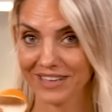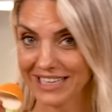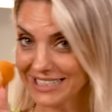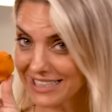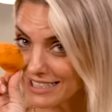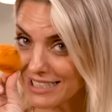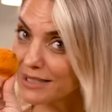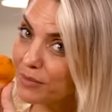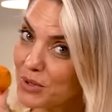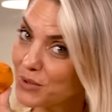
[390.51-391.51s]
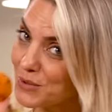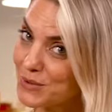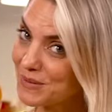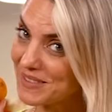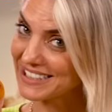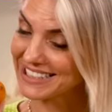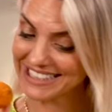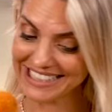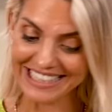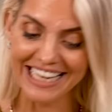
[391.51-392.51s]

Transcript: İsterseniz böyle kurutabilirsiniz.